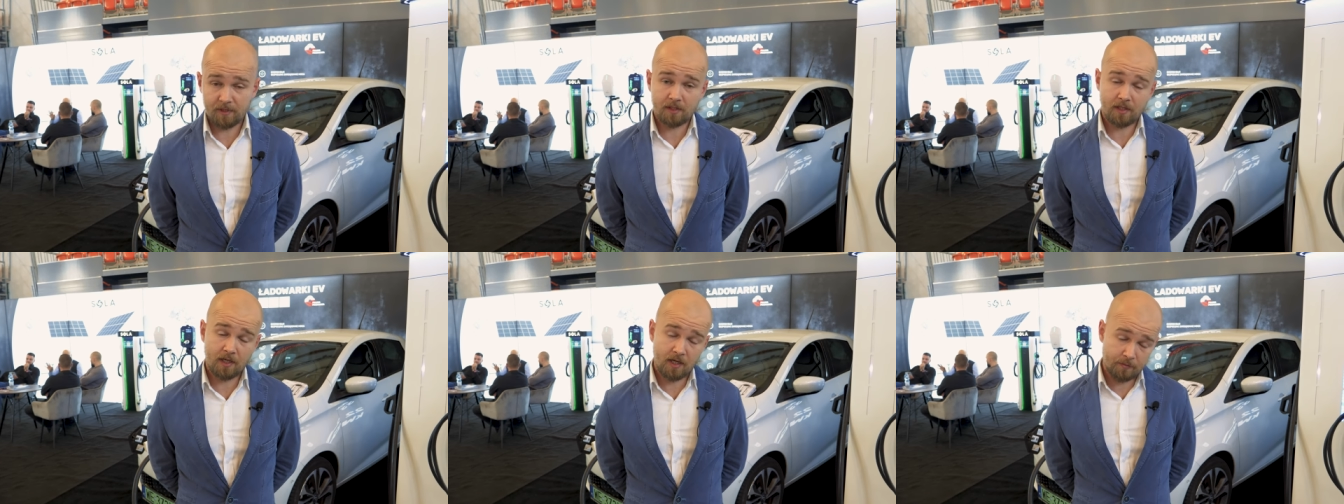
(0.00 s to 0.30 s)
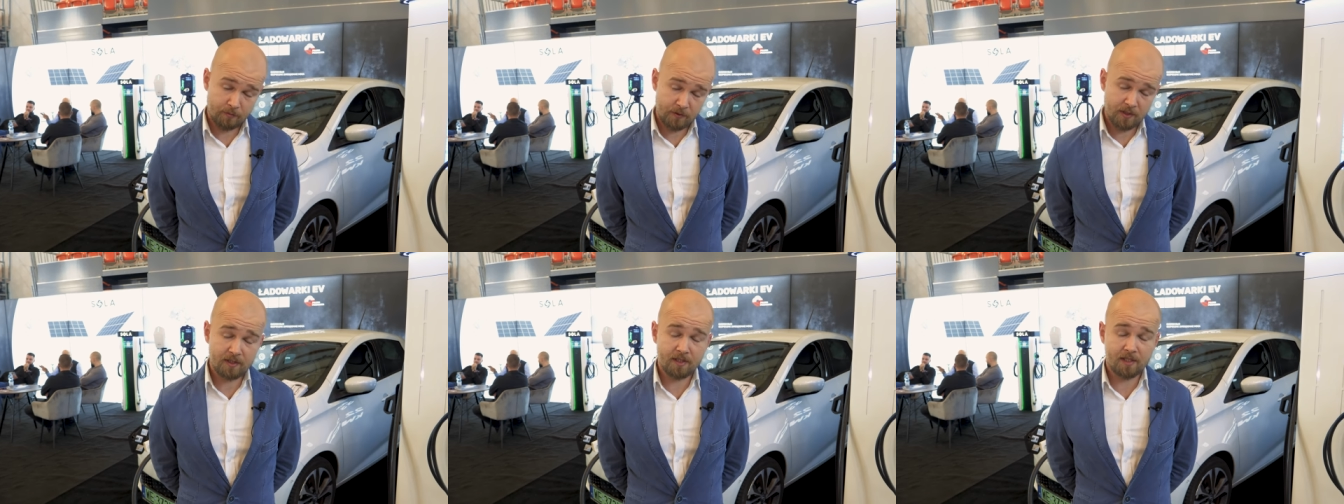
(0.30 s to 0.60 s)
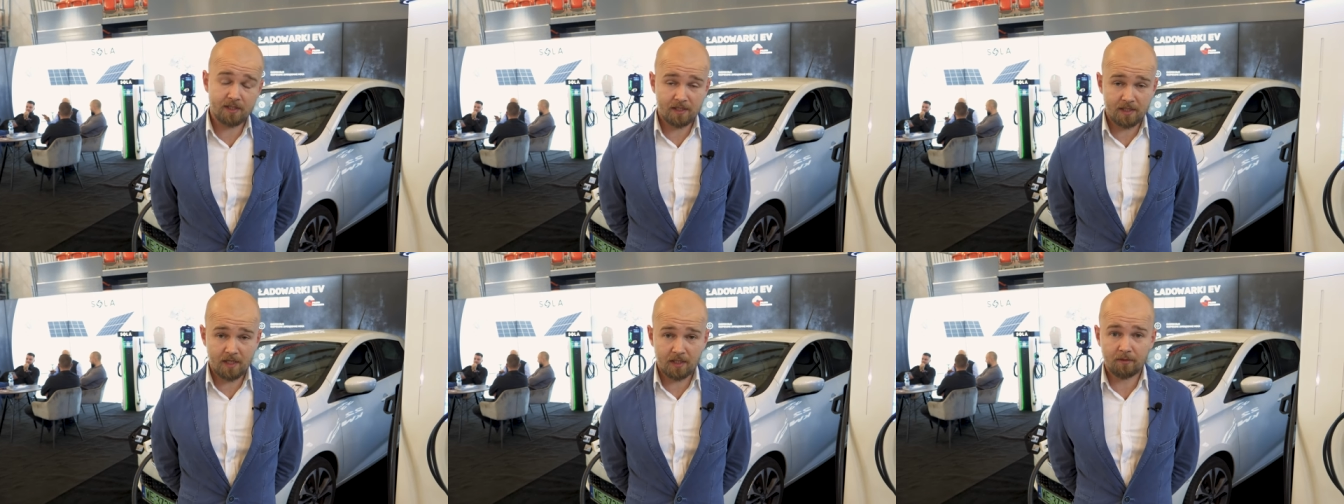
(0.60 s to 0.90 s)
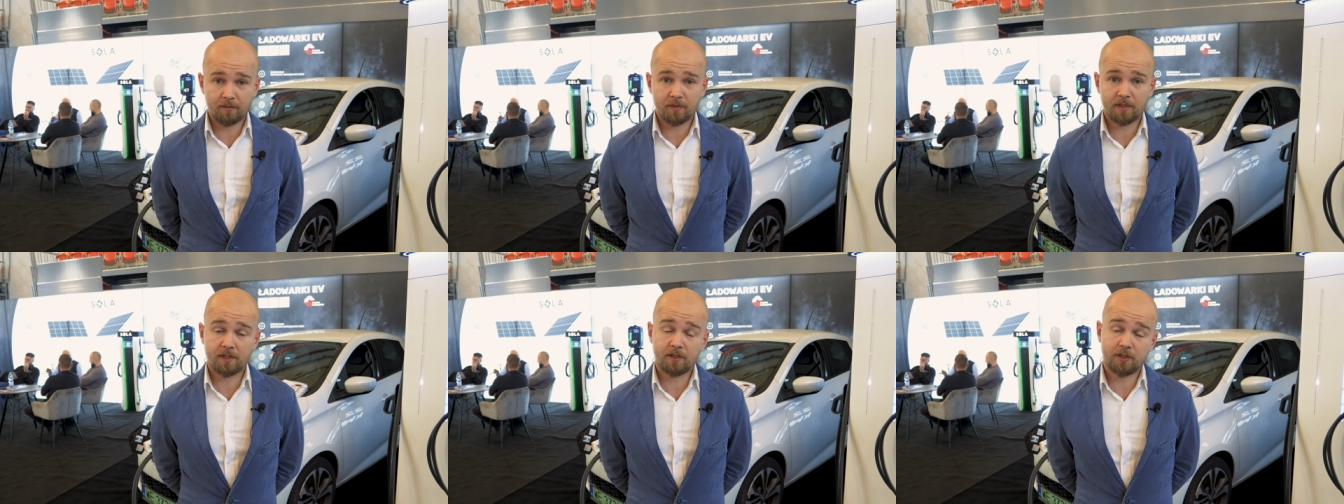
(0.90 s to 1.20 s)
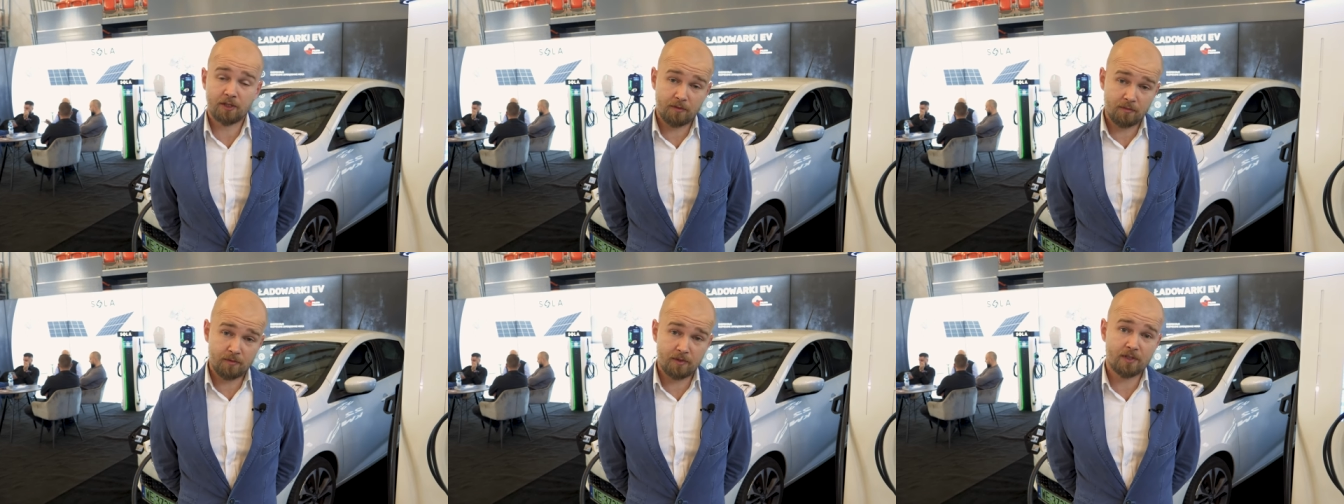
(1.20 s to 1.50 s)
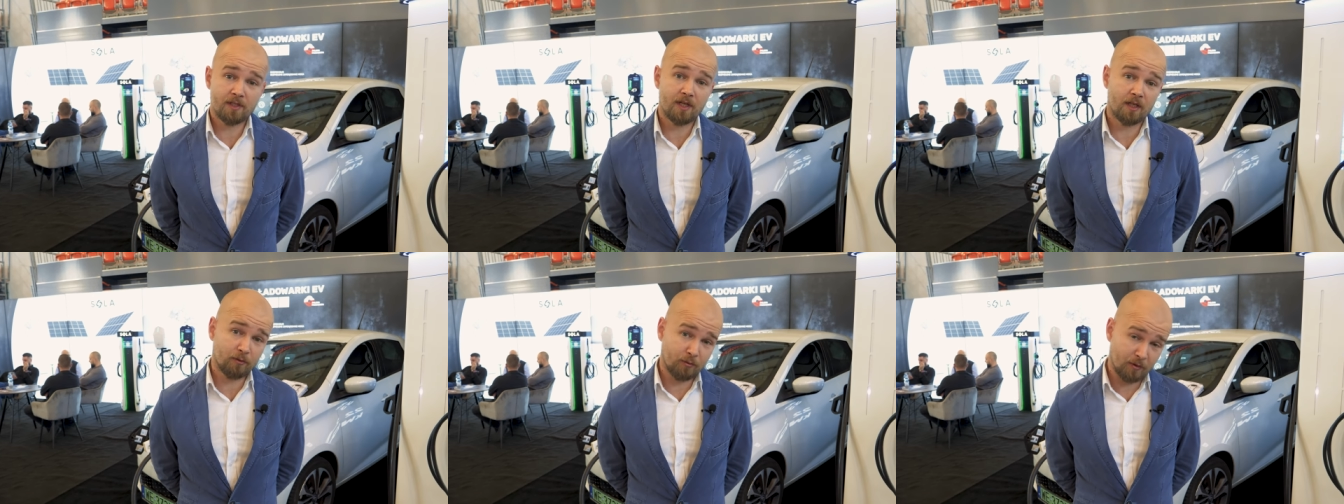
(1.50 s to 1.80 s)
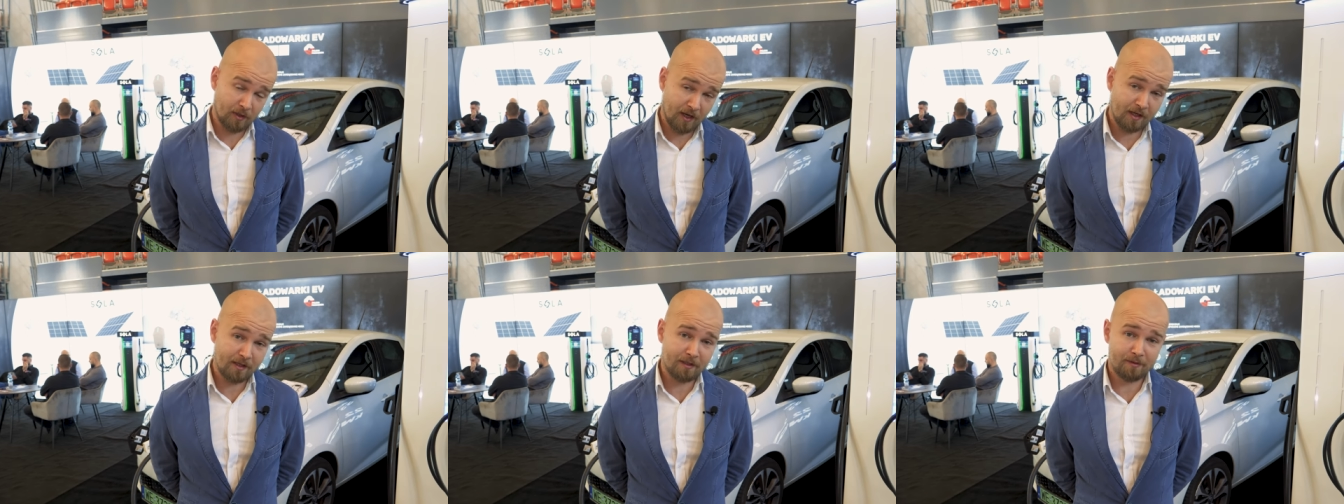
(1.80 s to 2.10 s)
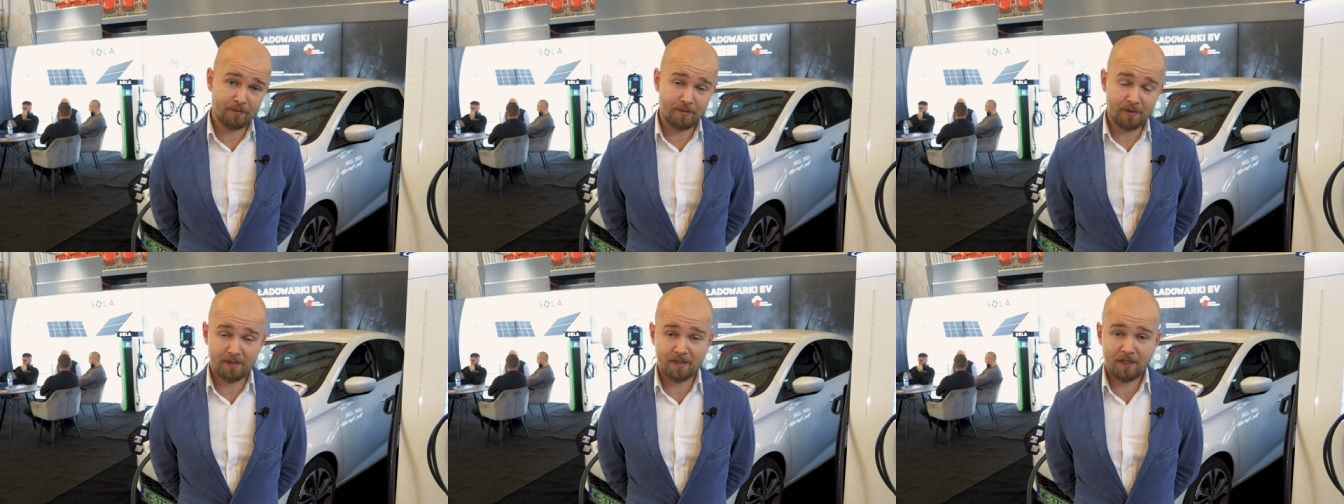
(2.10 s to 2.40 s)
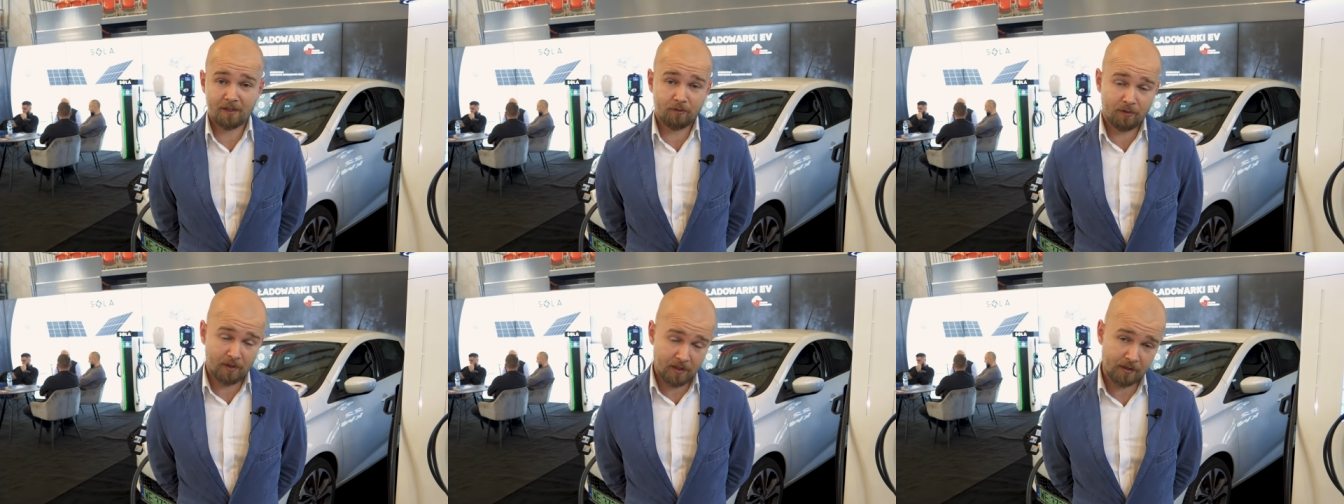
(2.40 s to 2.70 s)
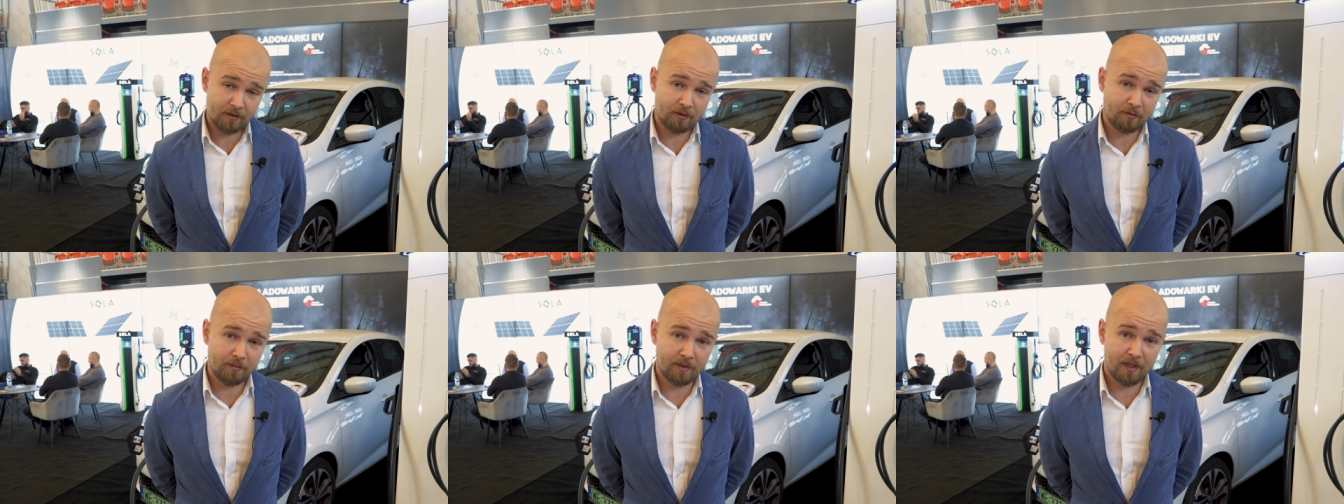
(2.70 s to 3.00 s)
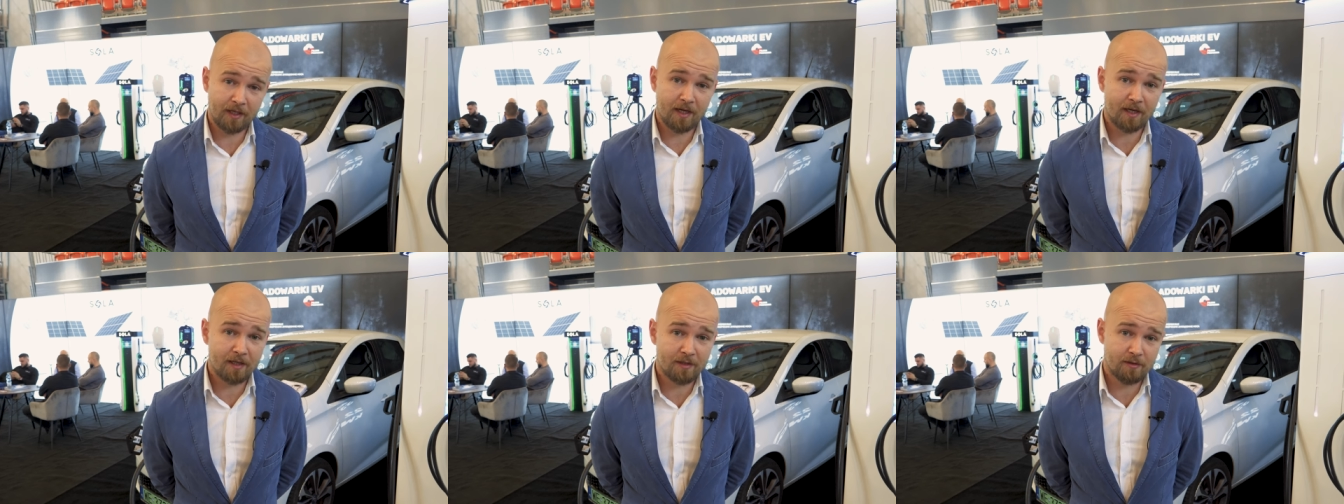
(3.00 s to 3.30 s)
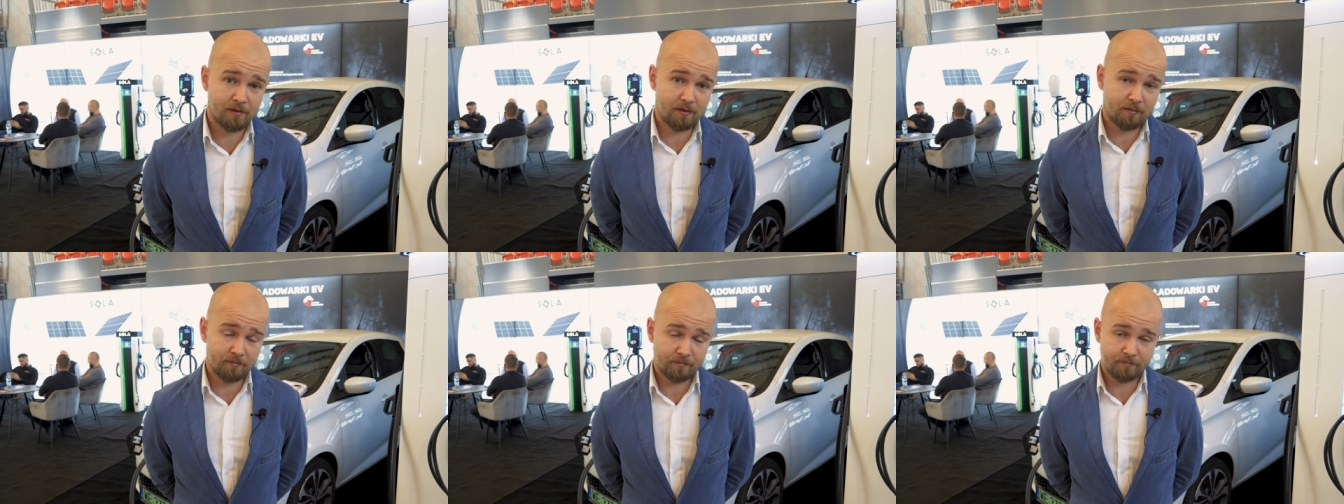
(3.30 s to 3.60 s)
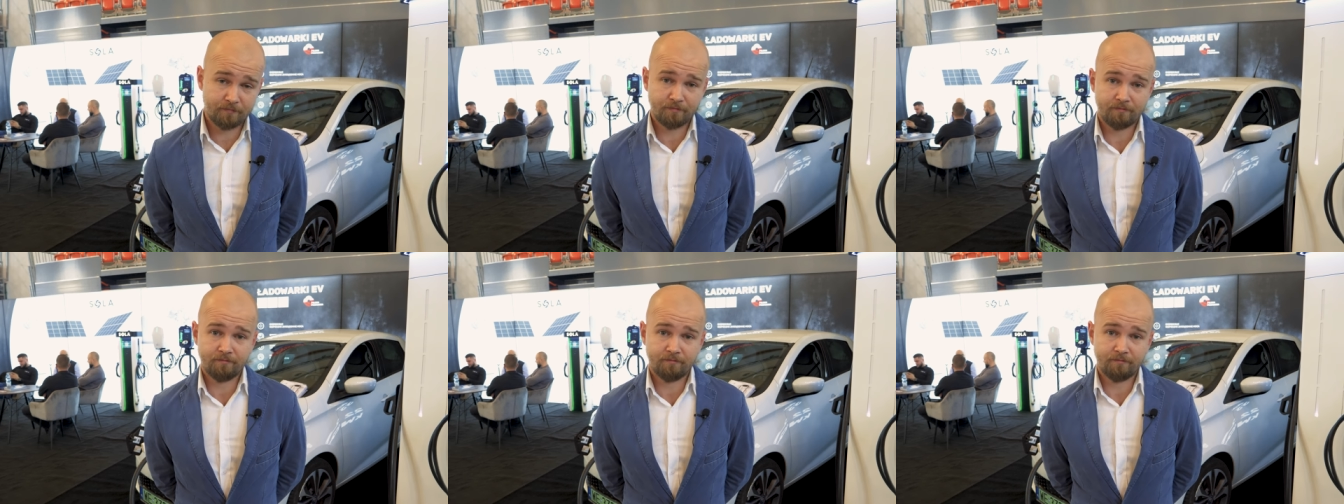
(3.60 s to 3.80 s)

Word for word: Strach przed nieznanym jest czymś naturalnym, jest naturalną reakcją